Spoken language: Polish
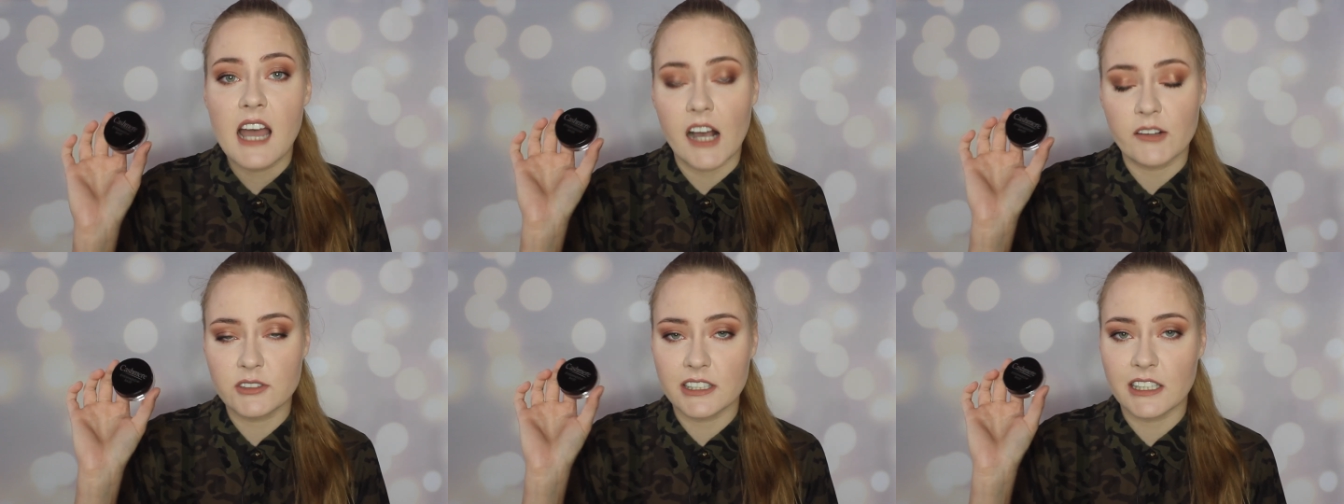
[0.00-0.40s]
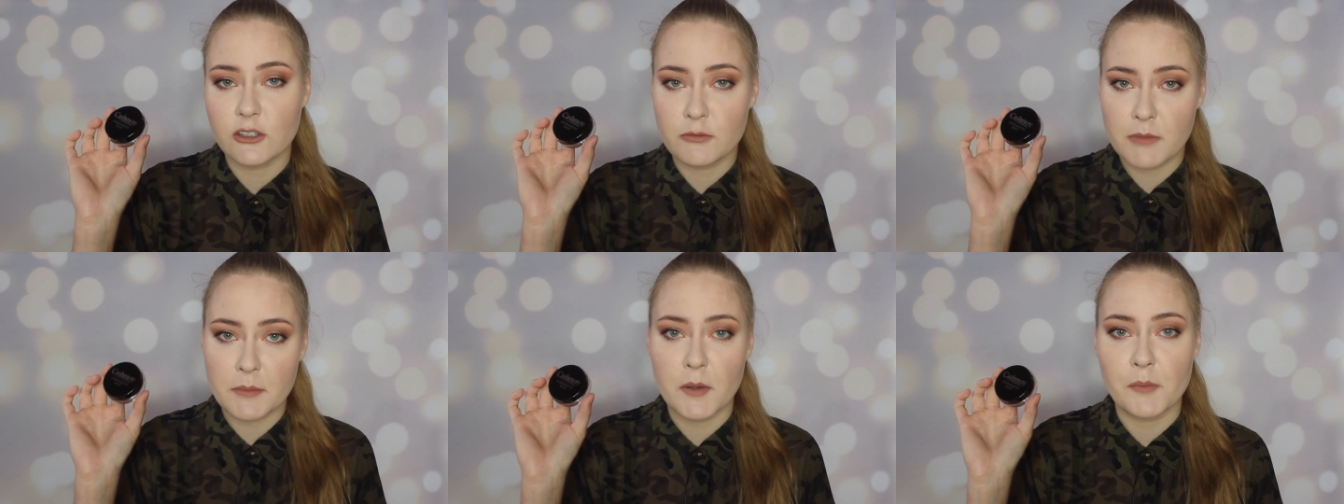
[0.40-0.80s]
a w
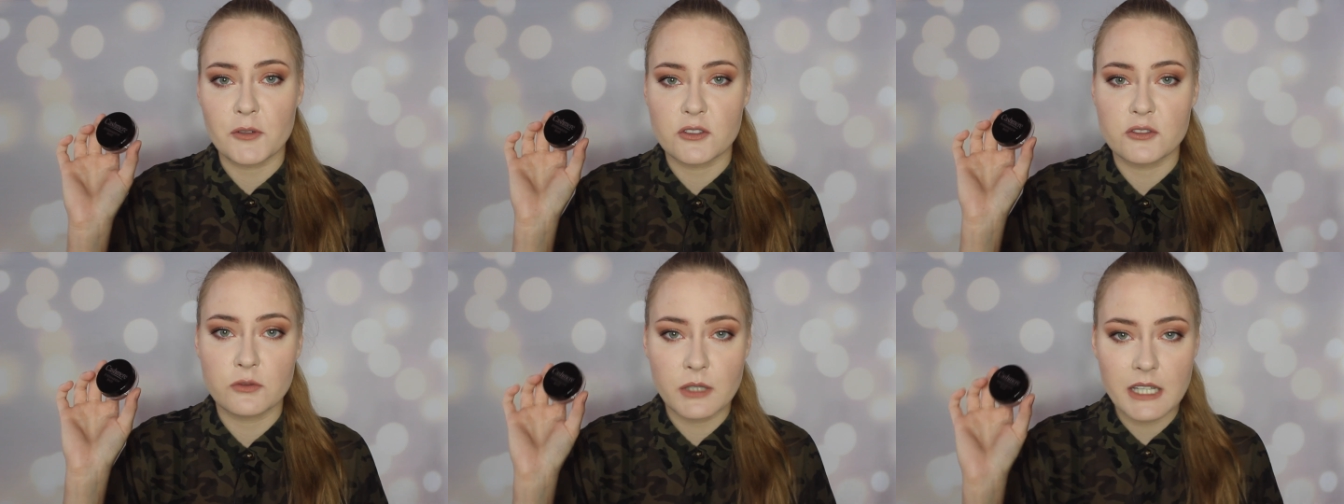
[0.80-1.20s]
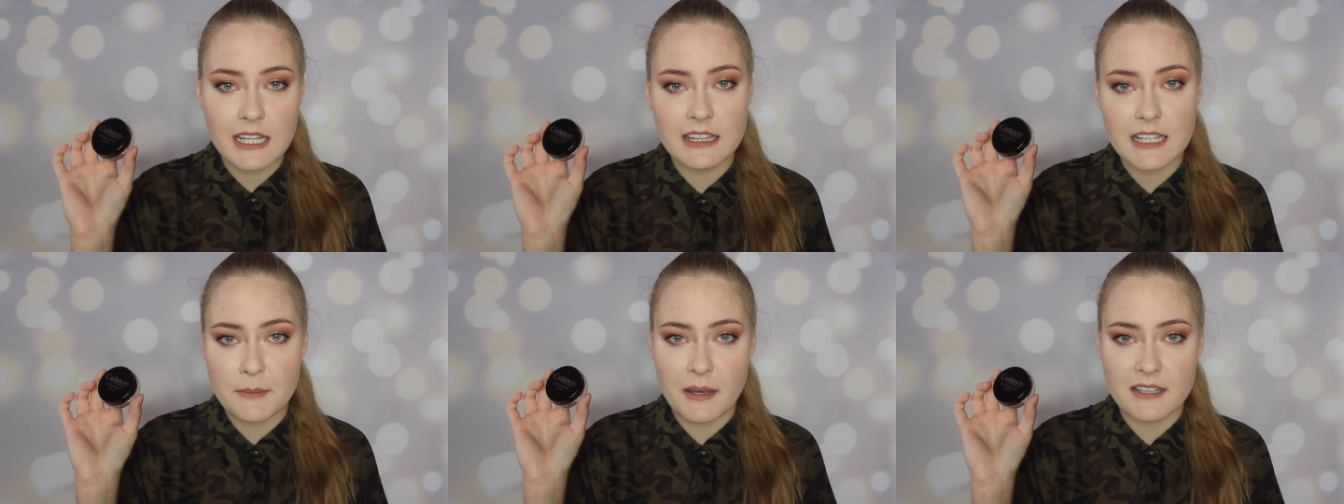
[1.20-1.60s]
dodatku mam po prostu
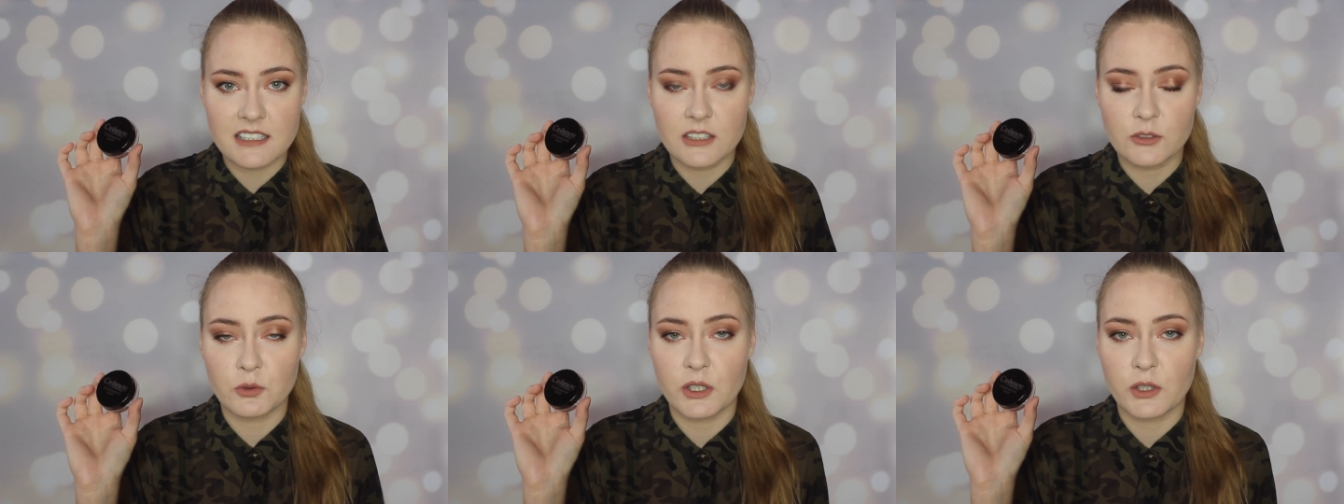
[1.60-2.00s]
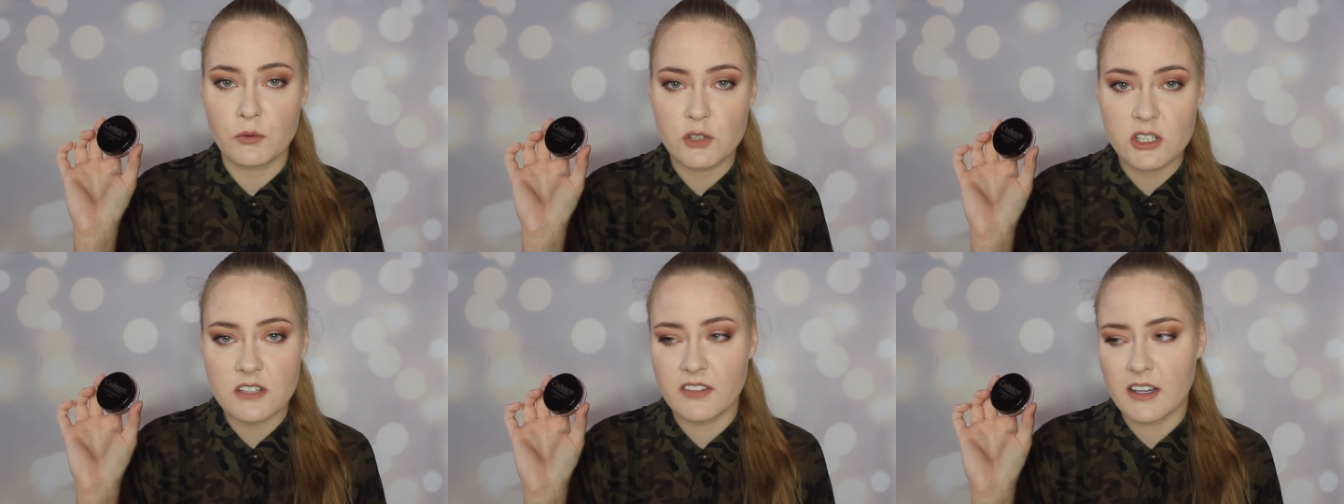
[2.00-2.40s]
inne bazy,
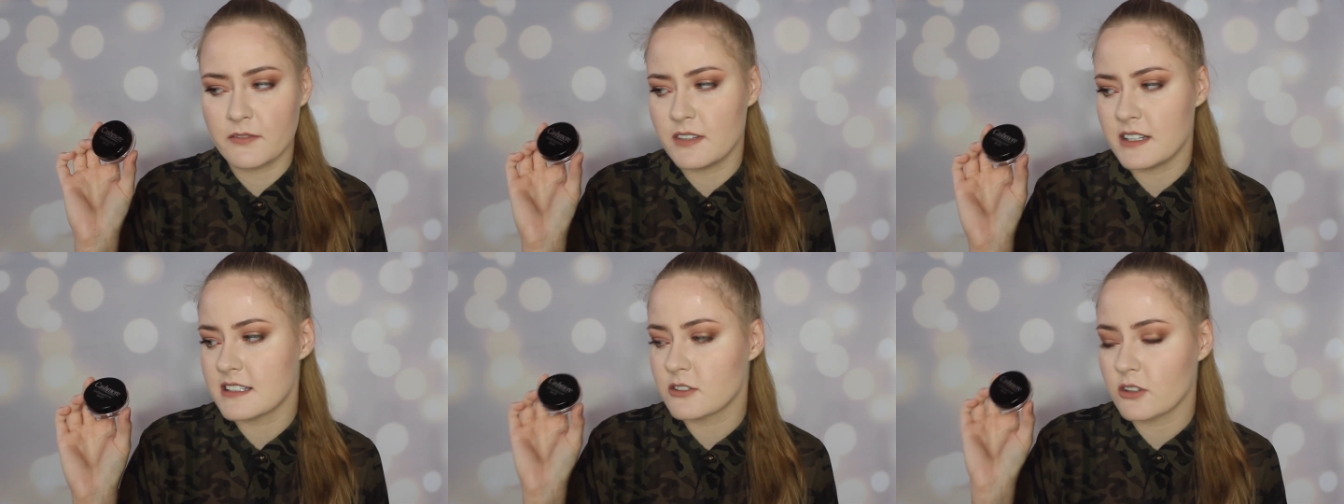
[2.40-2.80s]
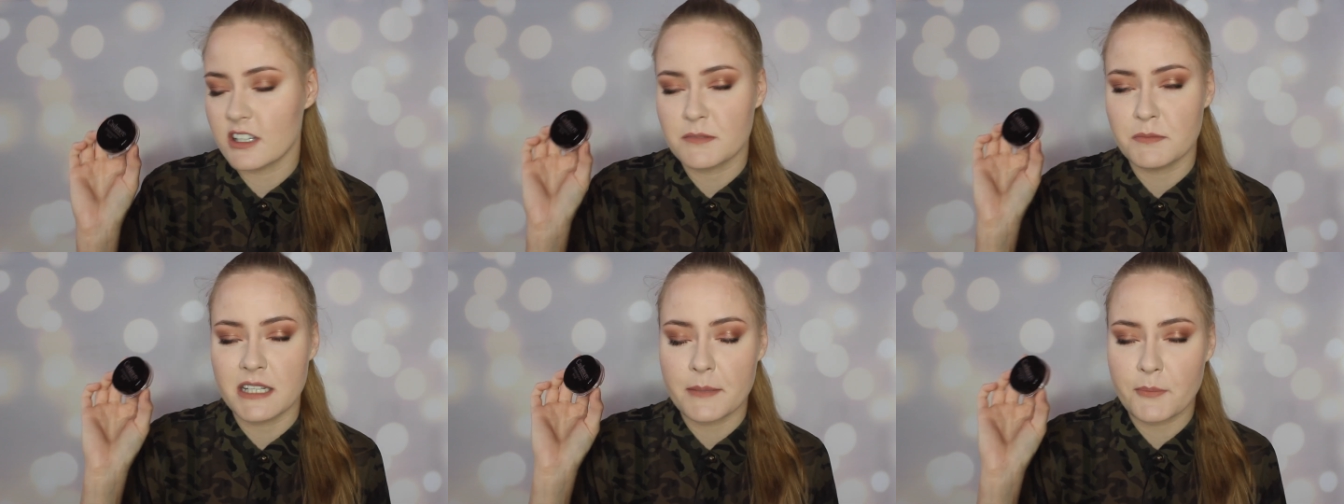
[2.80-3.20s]
których używam, więc to
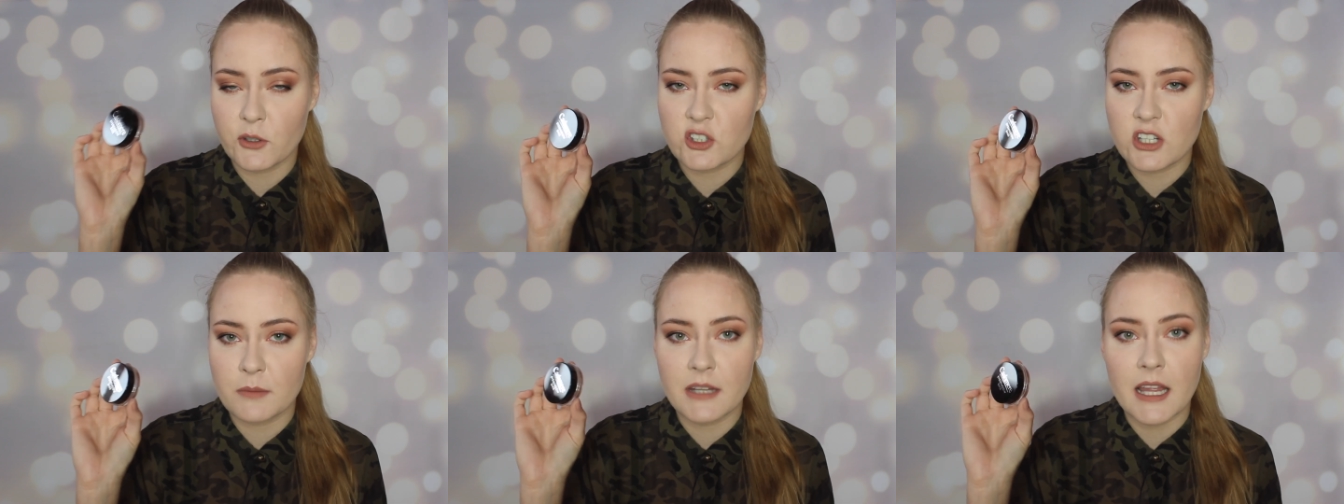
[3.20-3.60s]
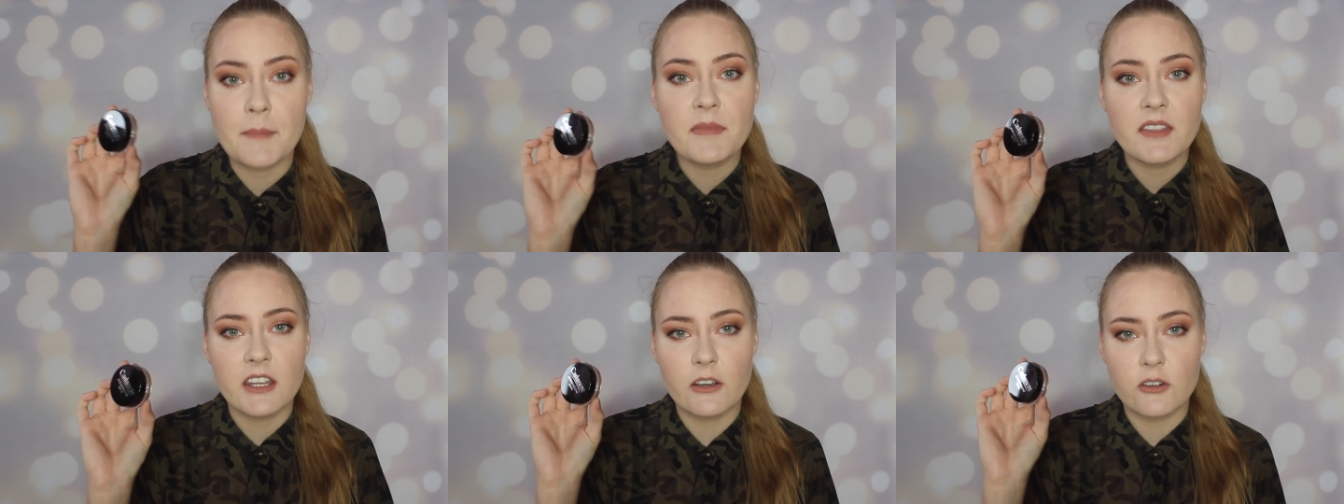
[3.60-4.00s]
jest mi niepotrzebne
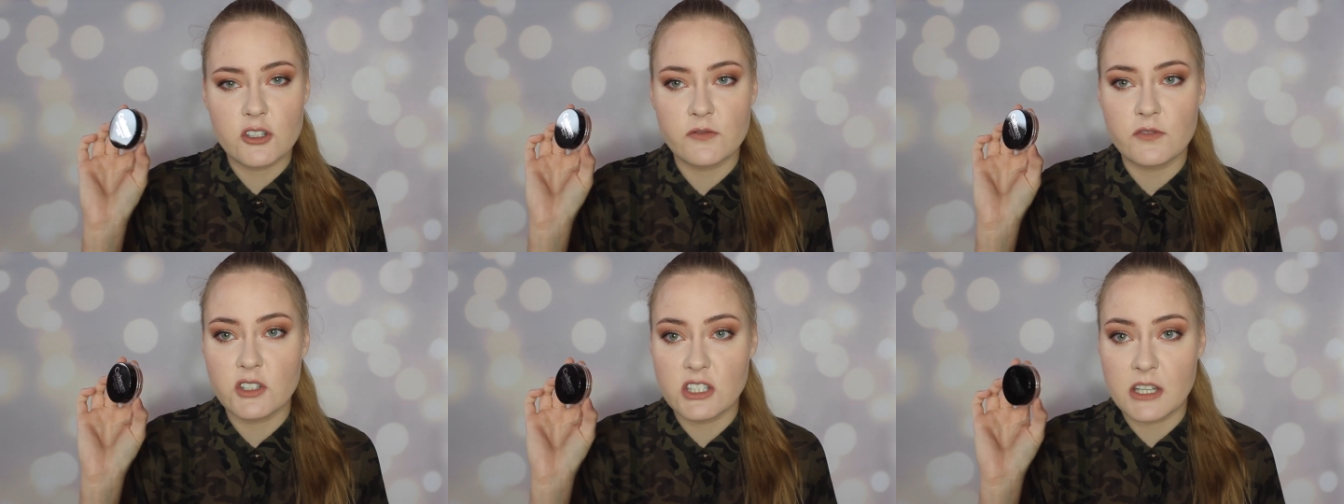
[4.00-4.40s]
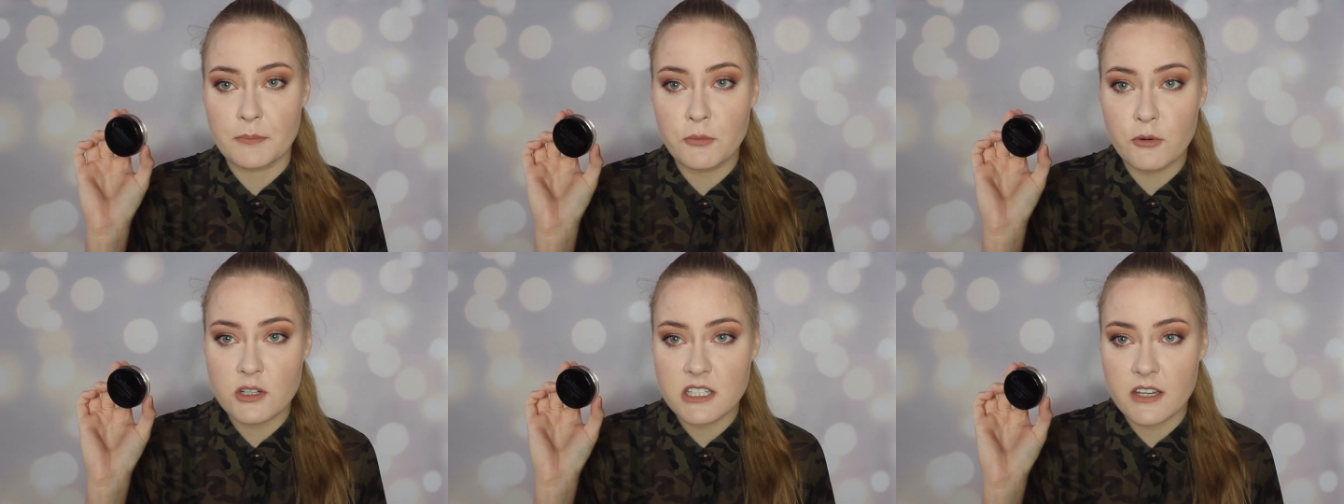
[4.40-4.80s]
i oczywiście
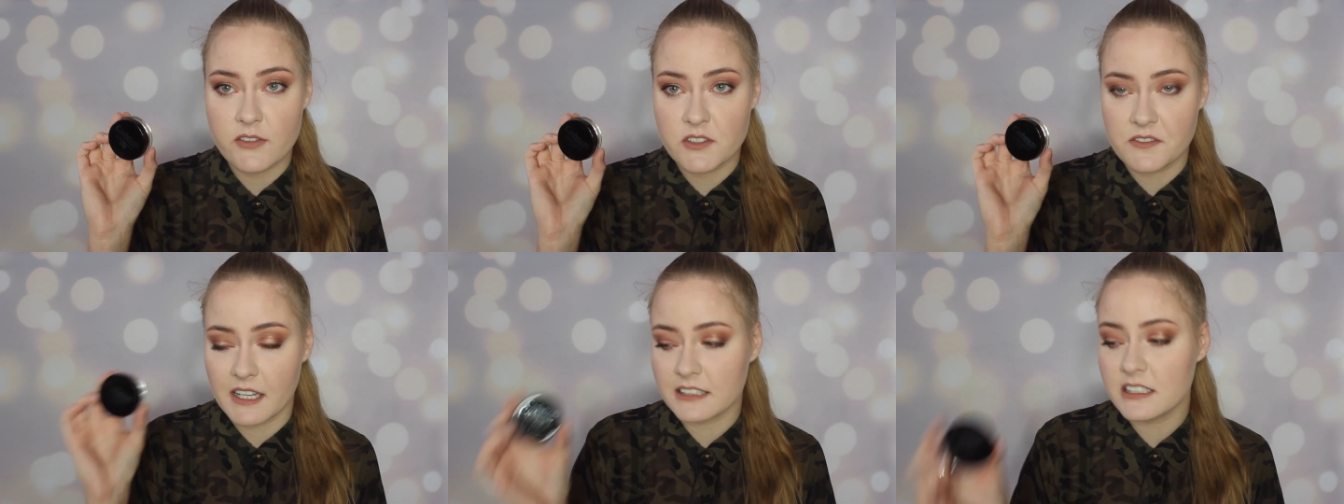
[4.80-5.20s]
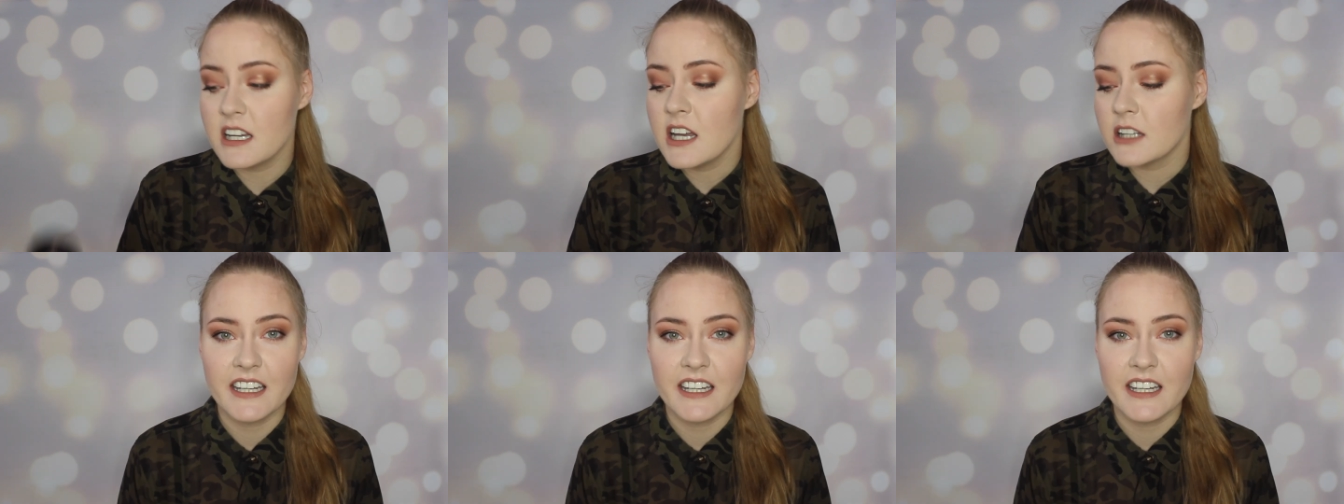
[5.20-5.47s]
pójdzie w świat.